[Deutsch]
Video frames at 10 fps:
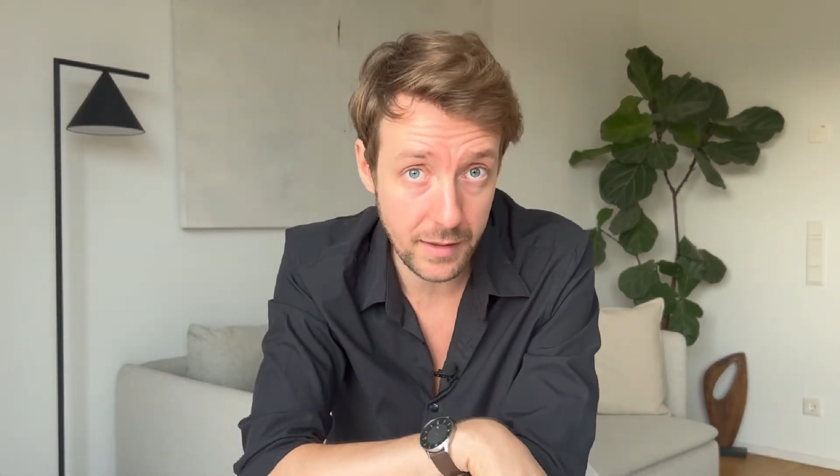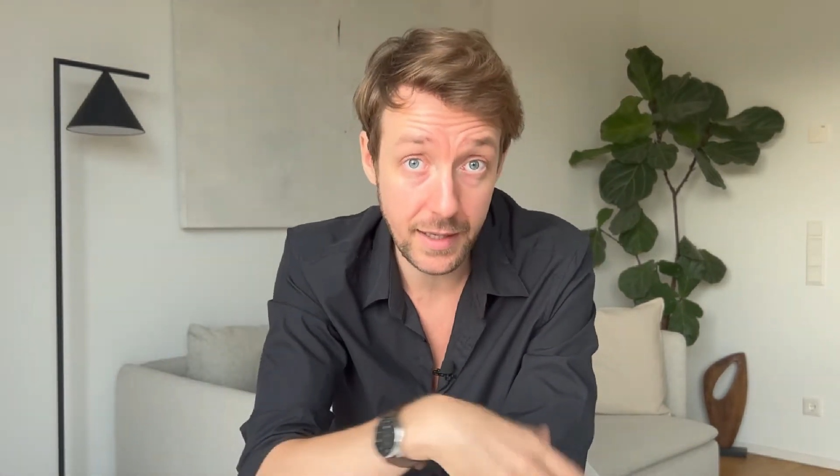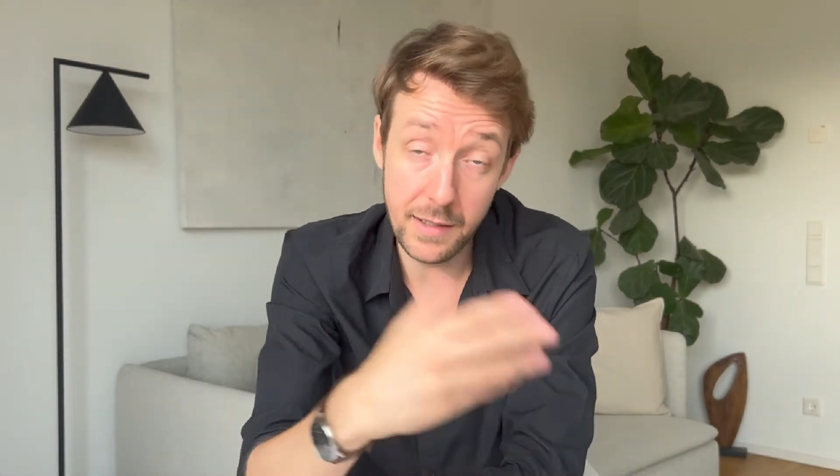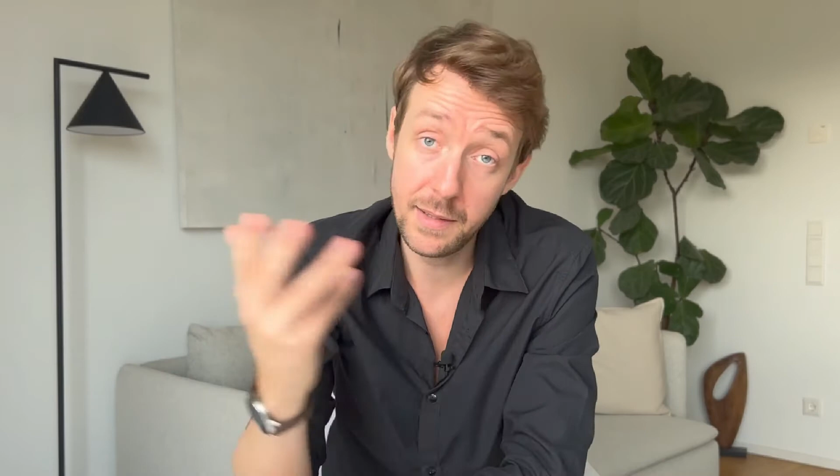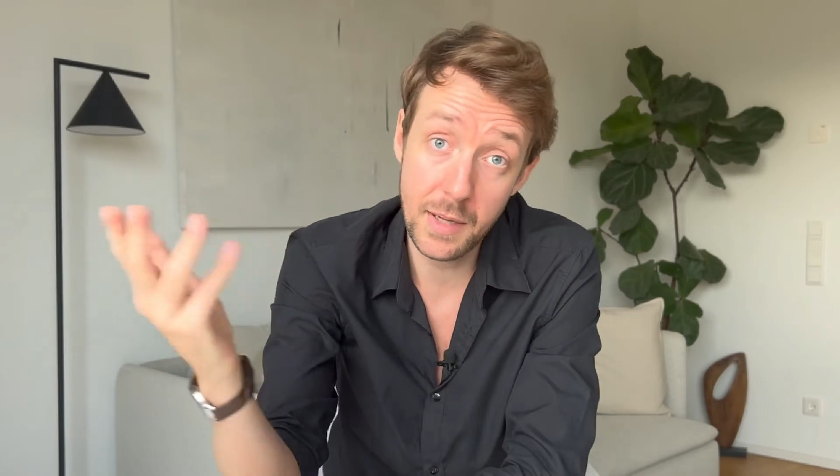
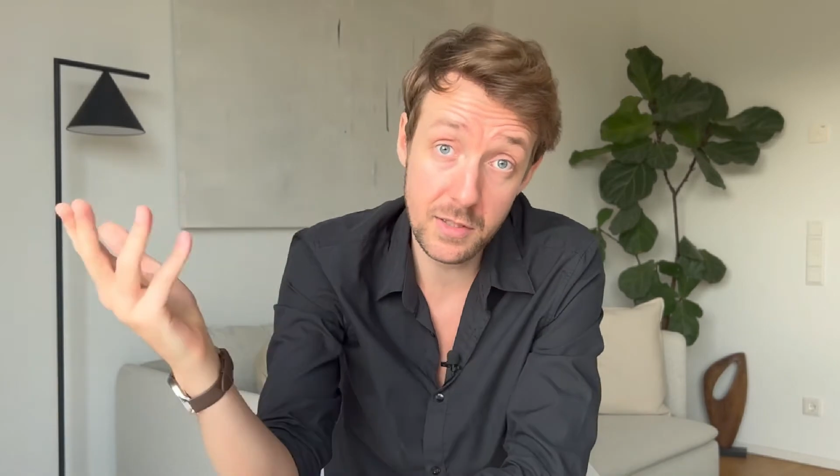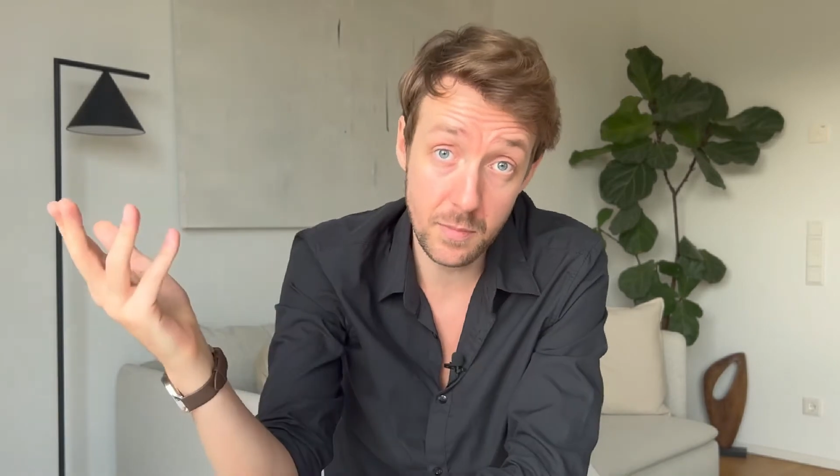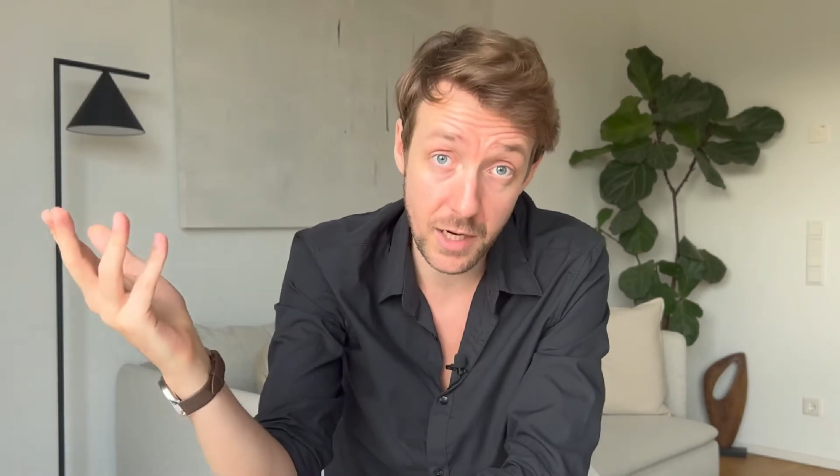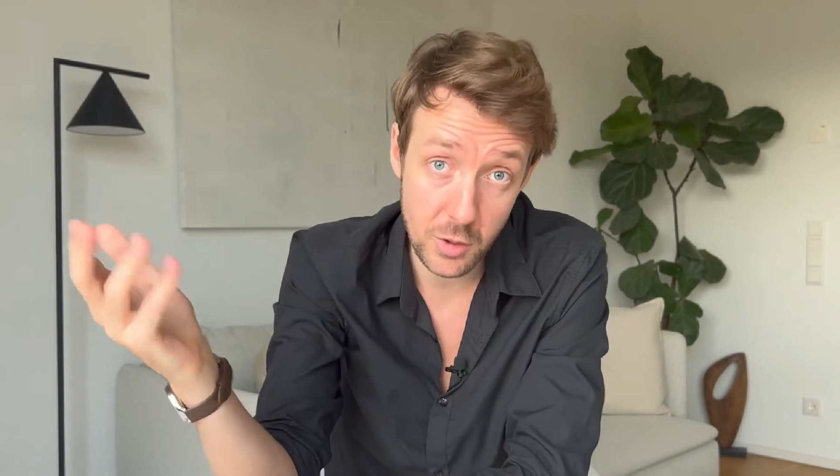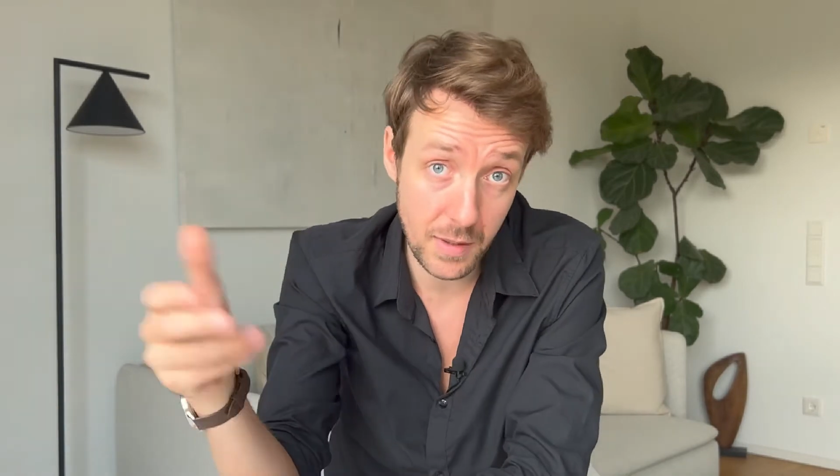Denke hier mal
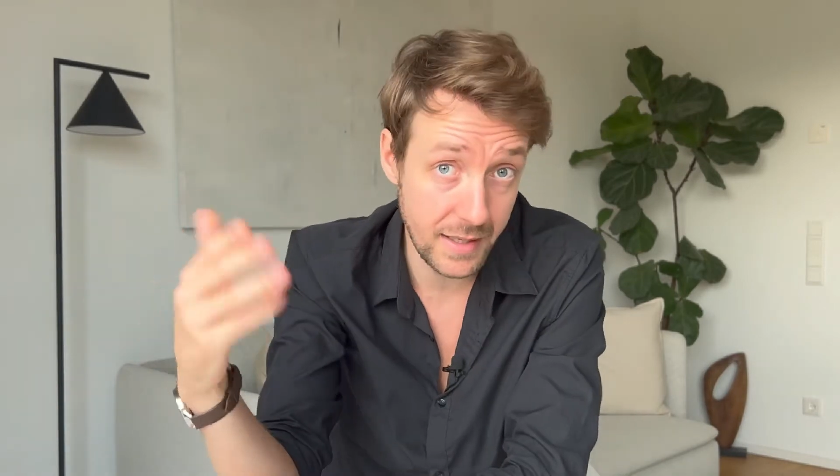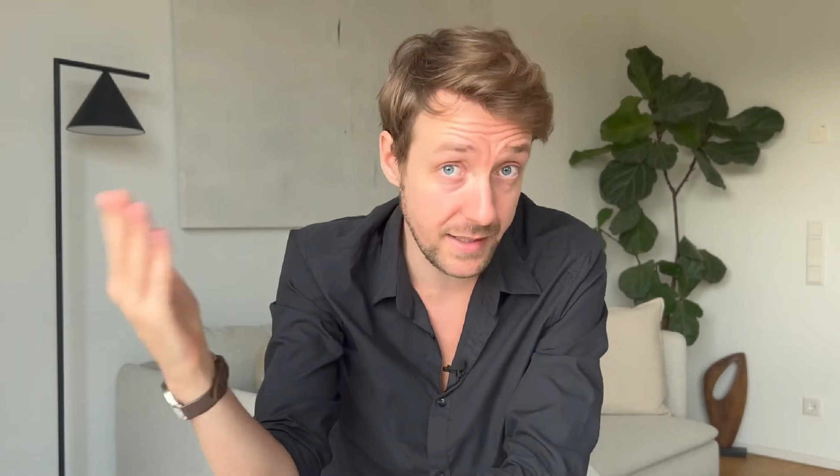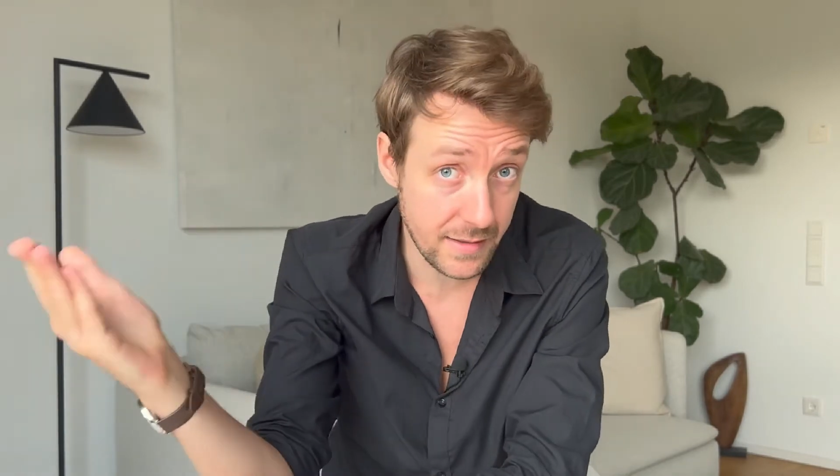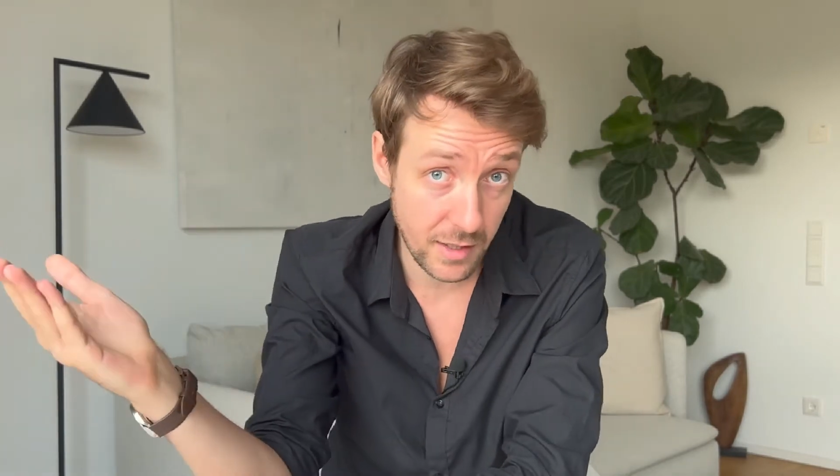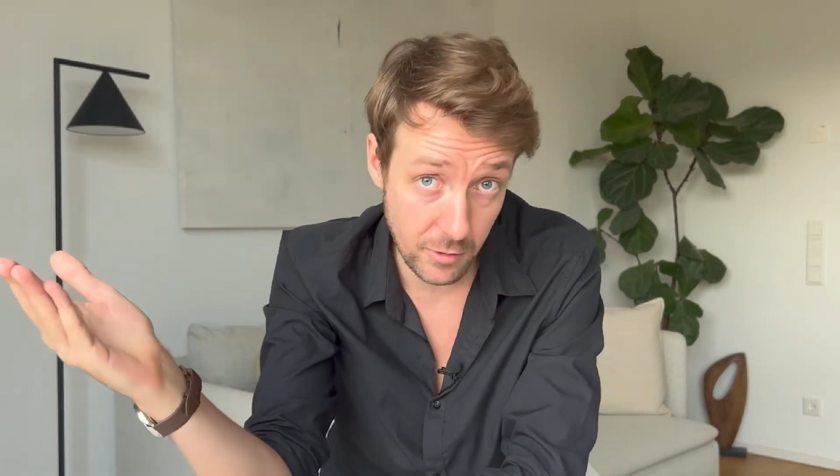zum Beispiel an
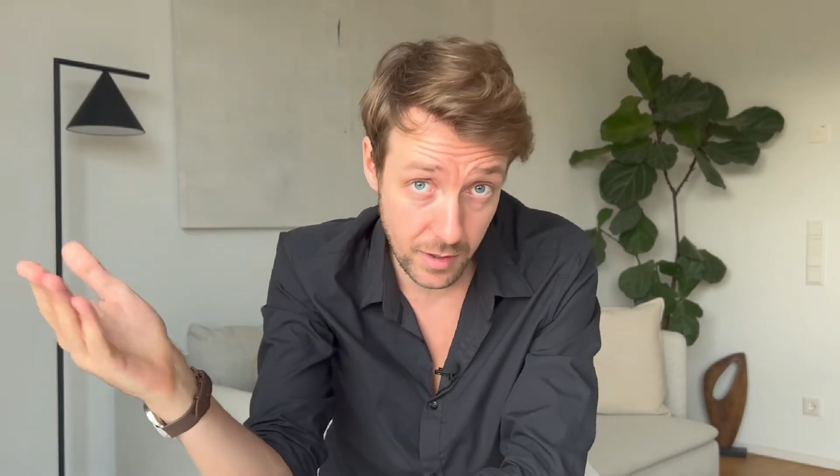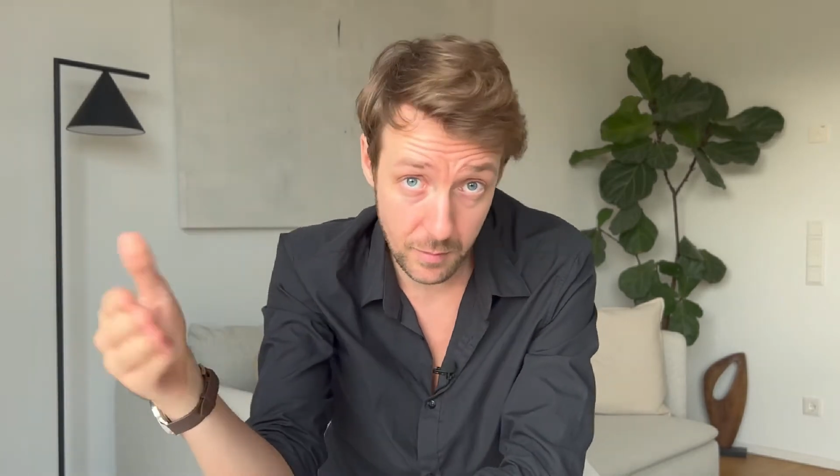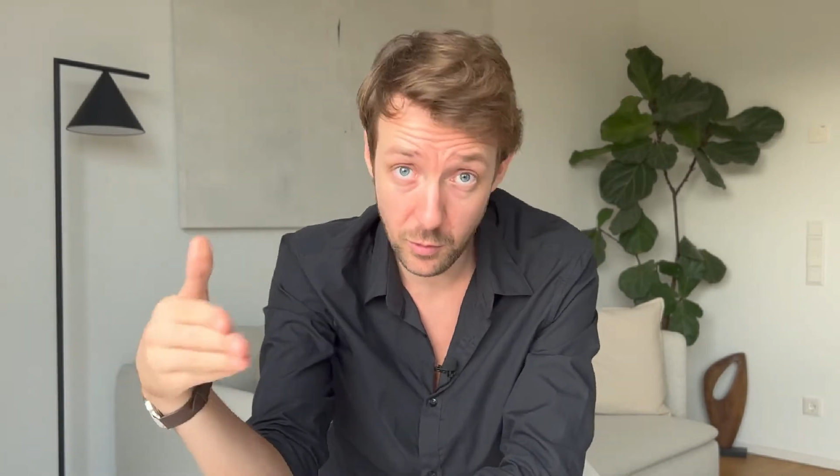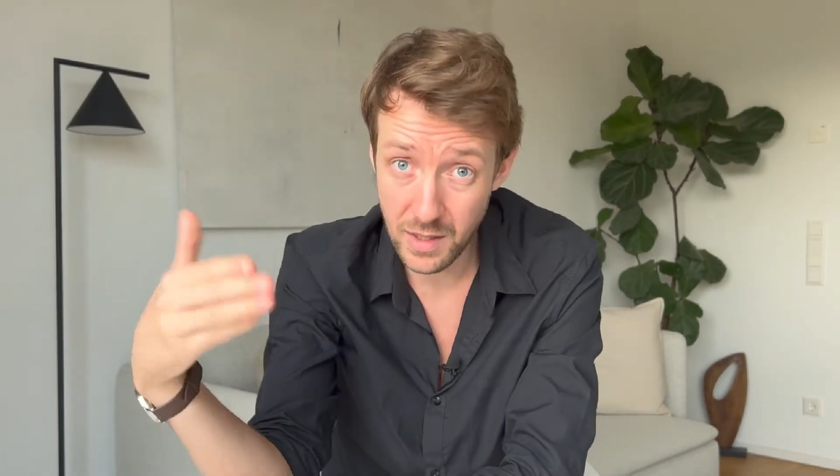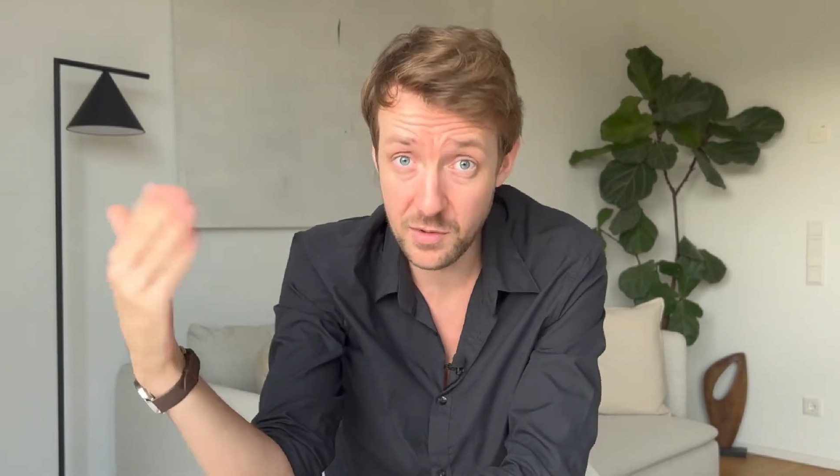Instagram oder